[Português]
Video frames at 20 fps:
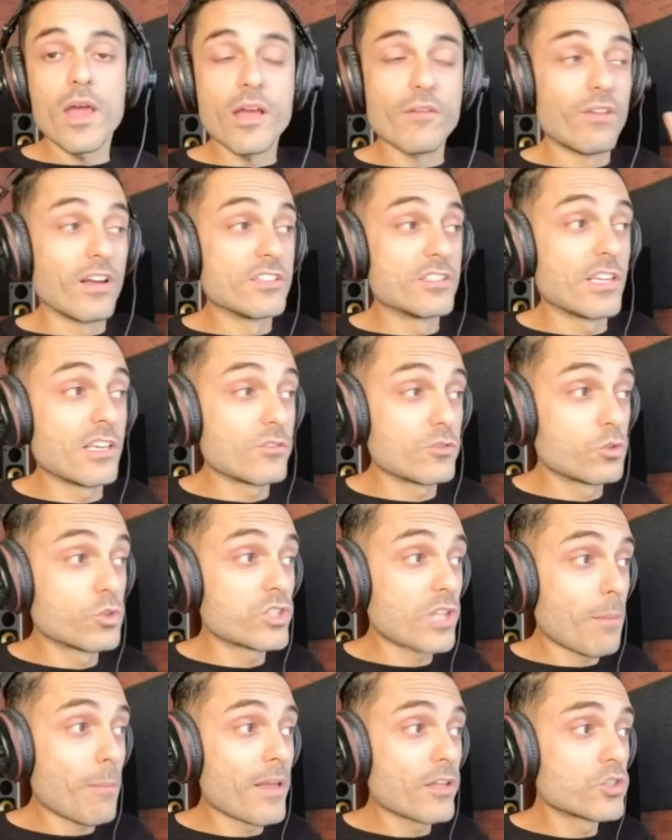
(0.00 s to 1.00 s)
Vai ser
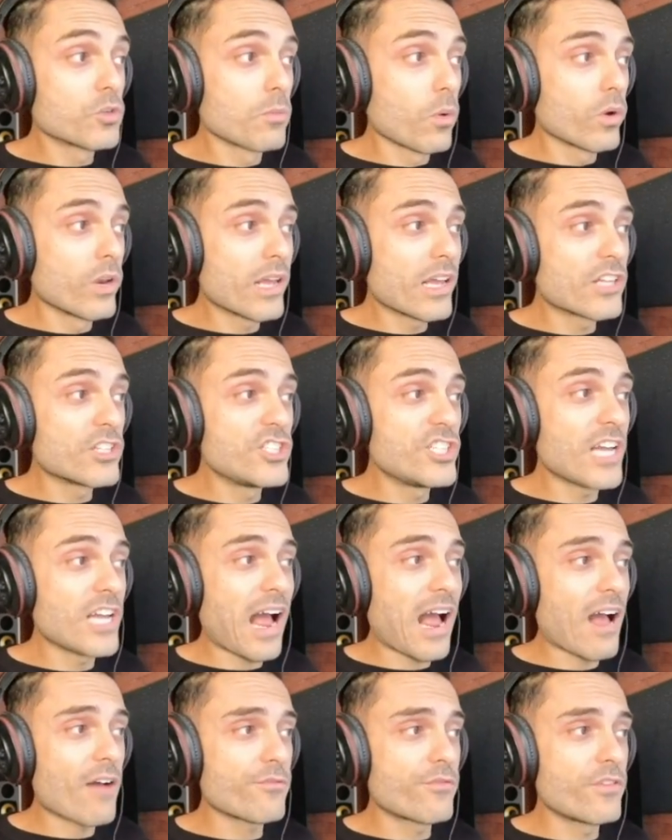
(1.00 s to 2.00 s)
justamente o meu link de
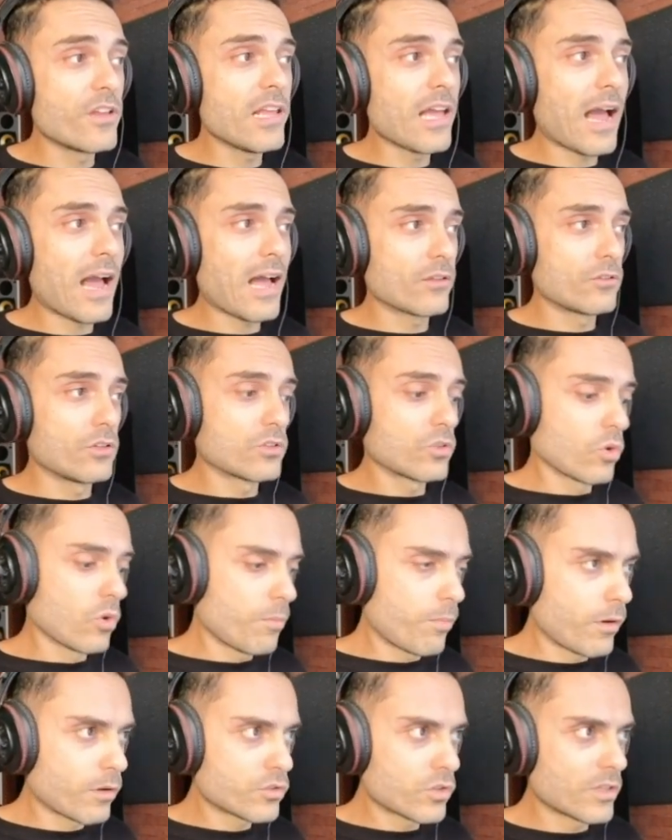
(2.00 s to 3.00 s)
afiliado. Então eu
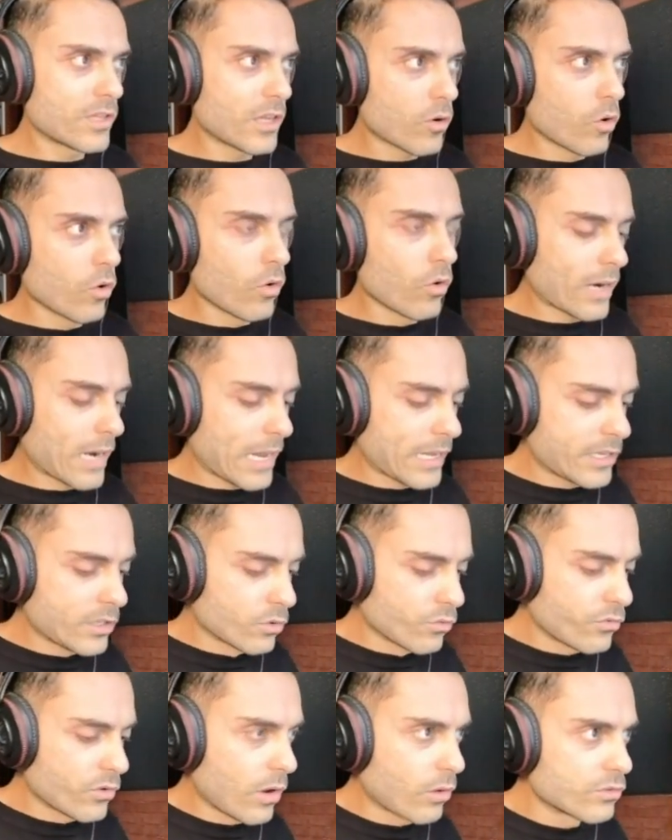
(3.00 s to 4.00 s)
posso até colocar aqui
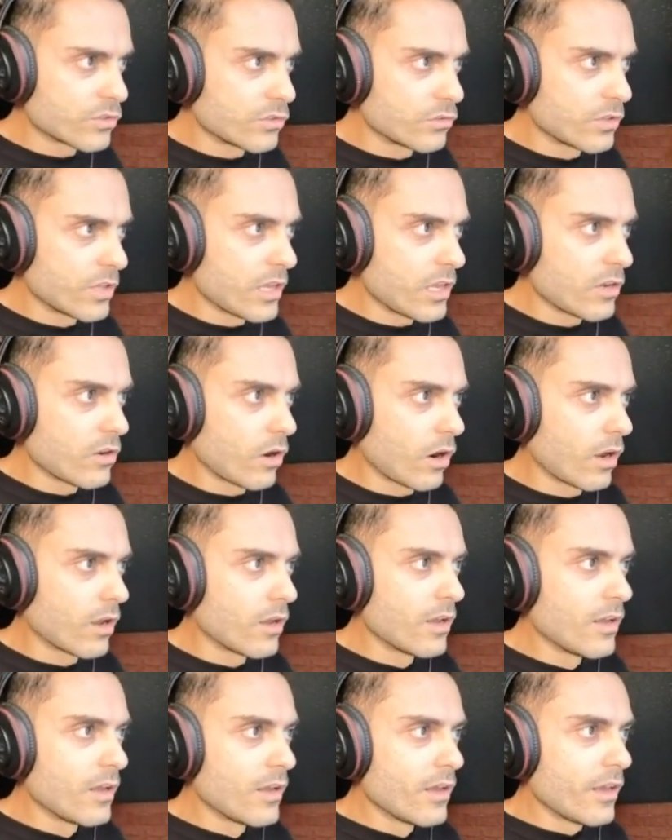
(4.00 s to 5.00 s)
no finalzinho dele, ó,
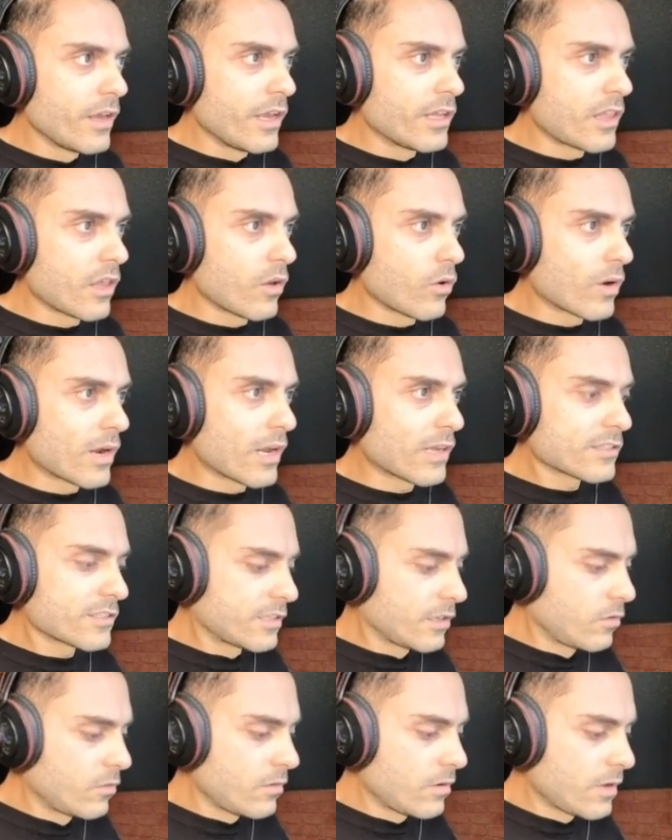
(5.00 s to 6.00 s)

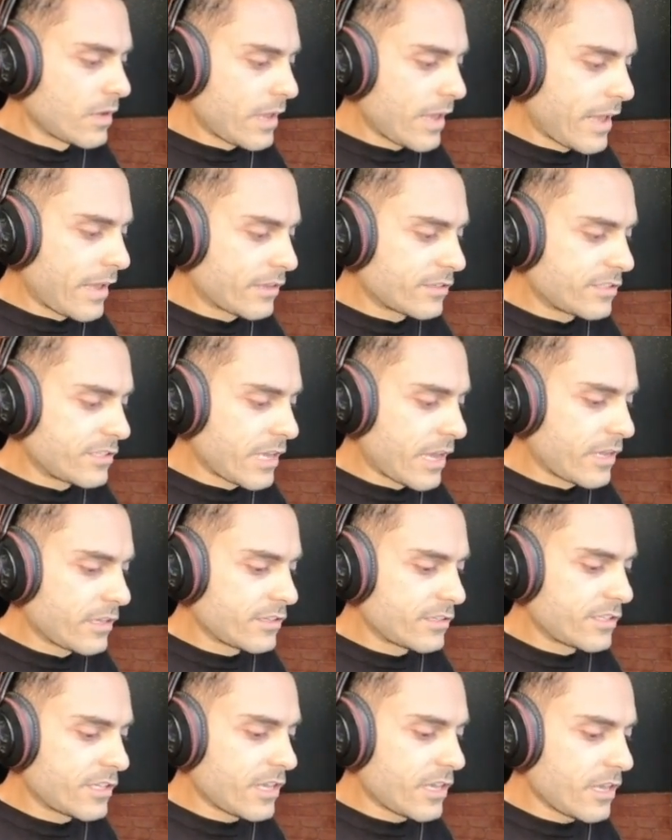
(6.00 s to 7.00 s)
interrogação
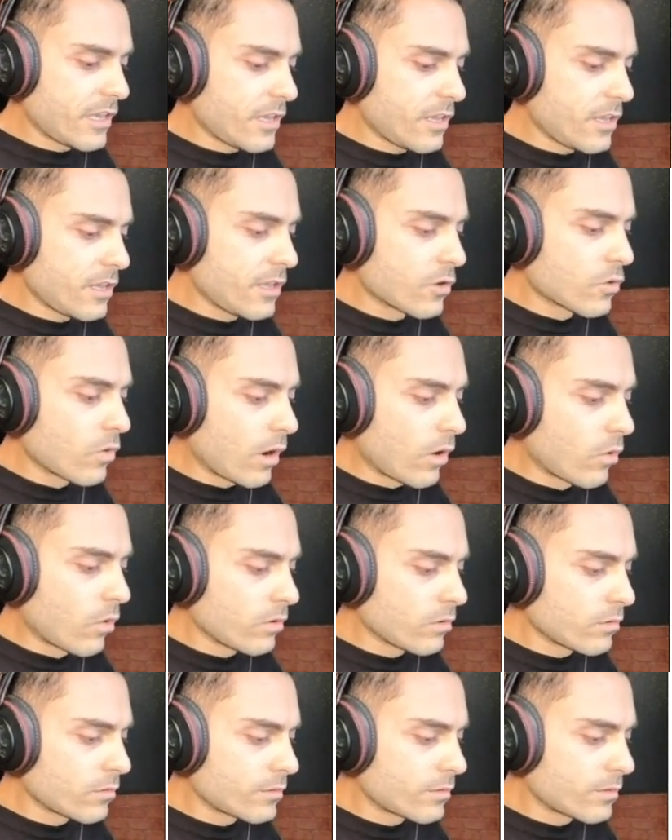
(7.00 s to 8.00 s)
SRC igual
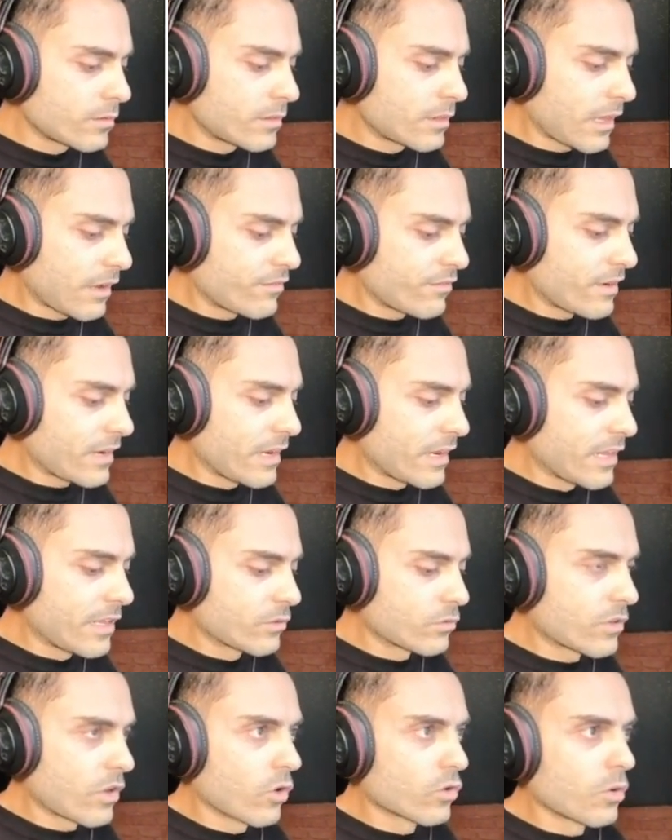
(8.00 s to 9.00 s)
tá
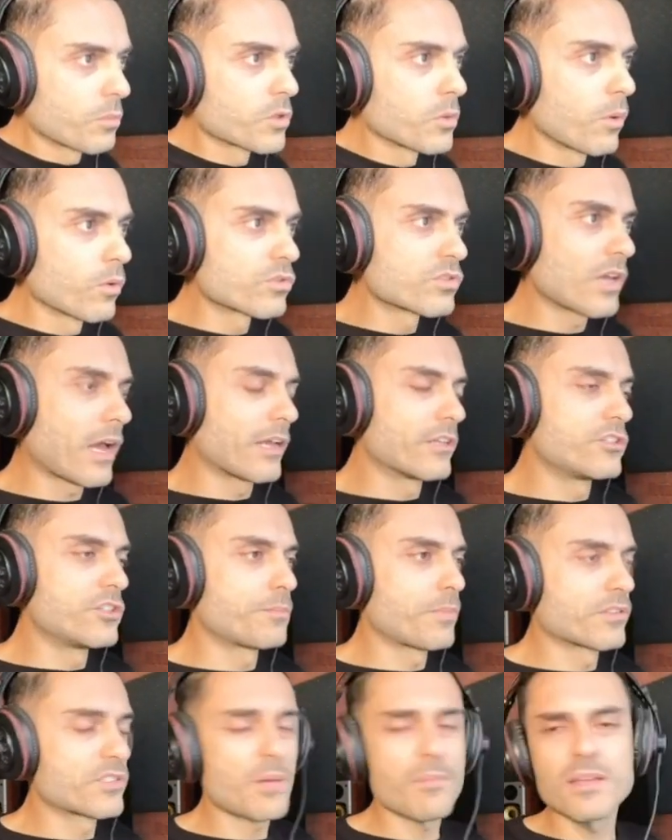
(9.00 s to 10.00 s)
valendo, que é o nome do meu site.
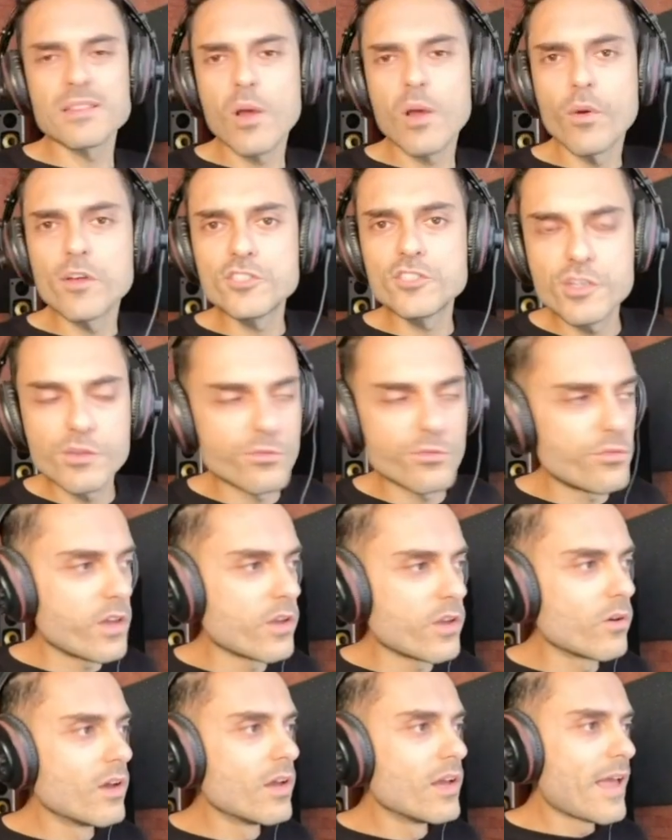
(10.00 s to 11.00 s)
Para saber de onde que
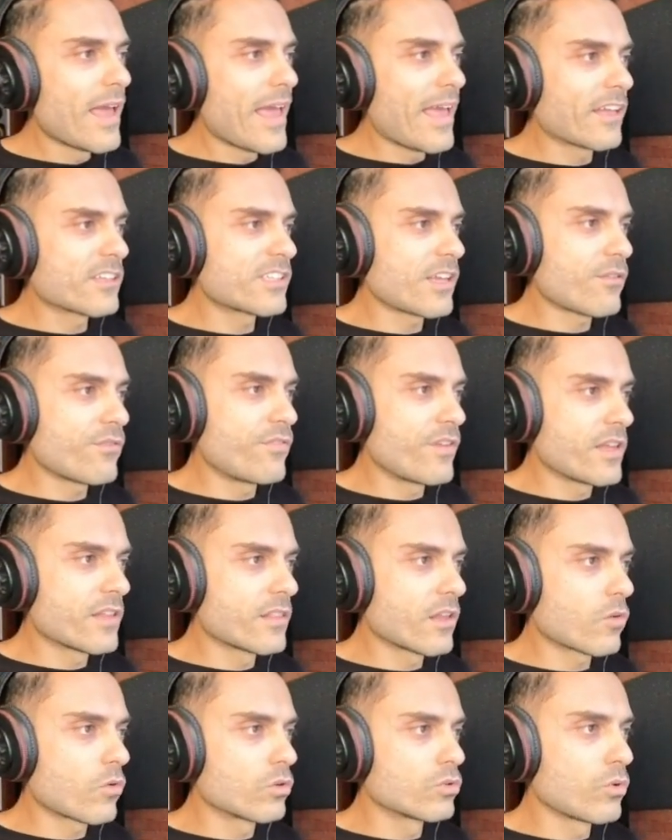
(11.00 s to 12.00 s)
veio essa
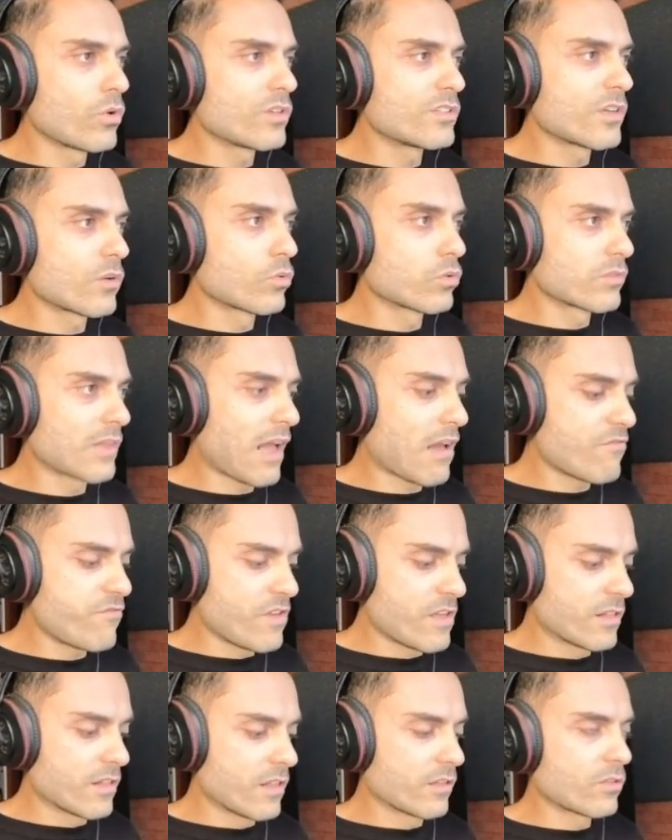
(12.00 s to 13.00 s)
venda quando eu executar a venda.